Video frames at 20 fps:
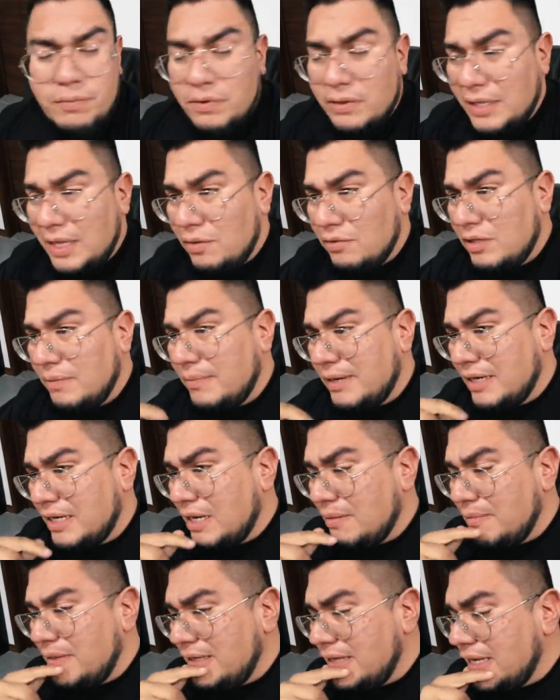pero quedaron de
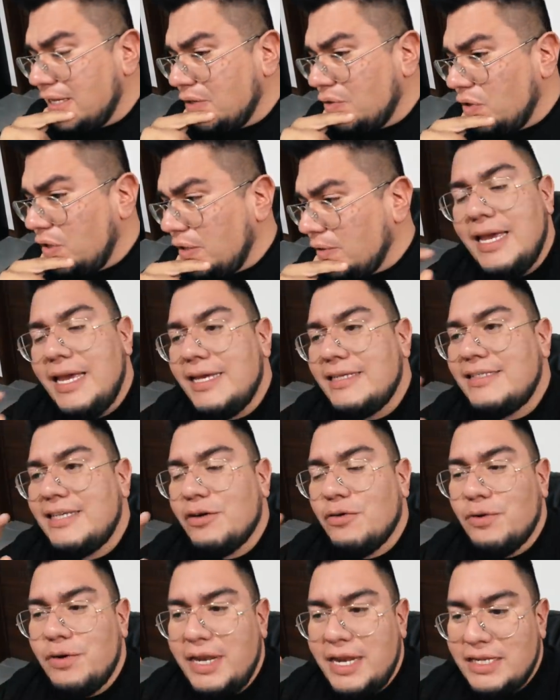marcarme el día de hoy y
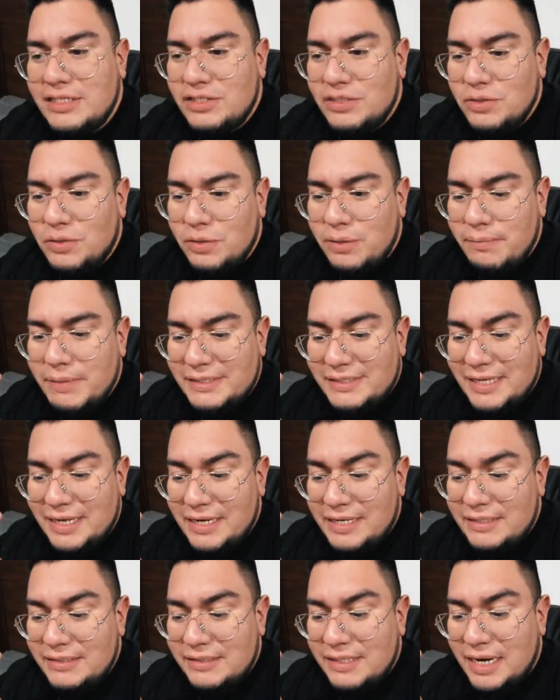según esto me
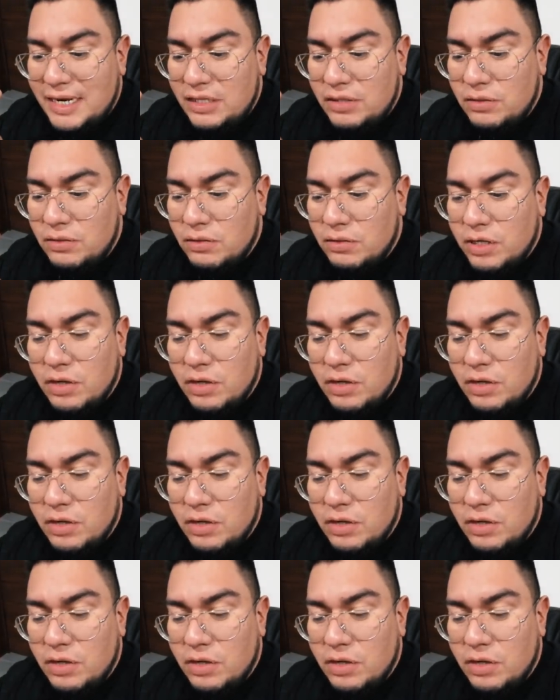están instalando